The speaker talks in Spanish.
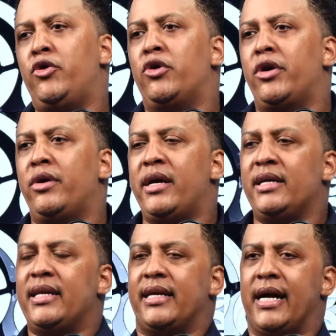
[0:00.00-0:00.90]
yo creo que en
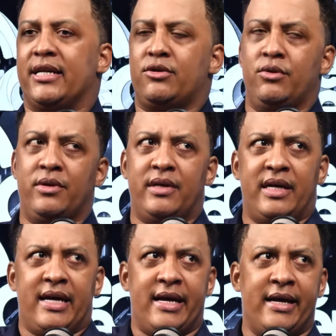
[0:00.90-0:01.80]
este caso,
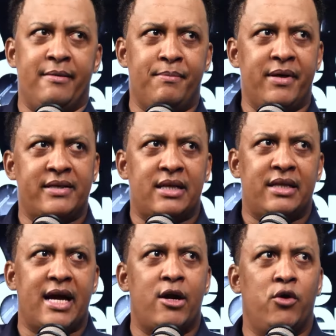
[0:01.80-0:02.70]
eh, en vez de
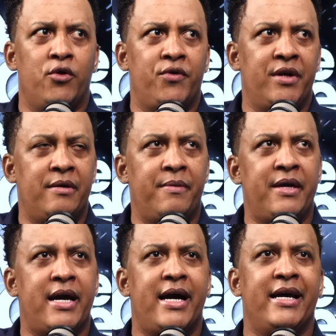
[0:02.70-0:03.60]
Santiago,
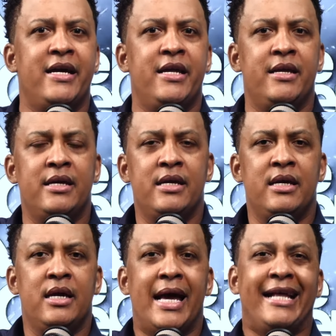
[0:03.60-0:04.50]
debía ir
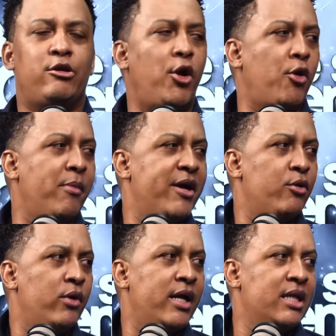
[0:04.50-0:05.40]
Héctor
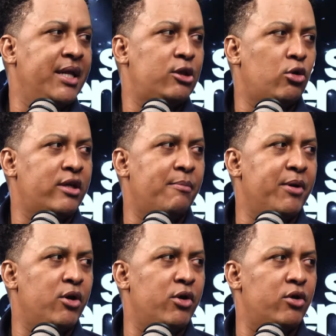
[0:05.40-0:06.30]
Romero, el director del
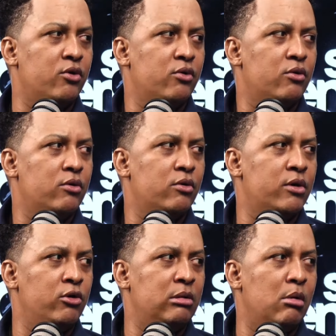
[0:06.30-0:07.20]
periódico
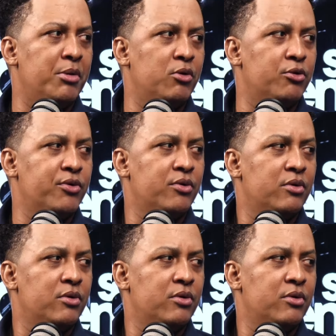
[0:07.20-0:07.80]
de último minuto.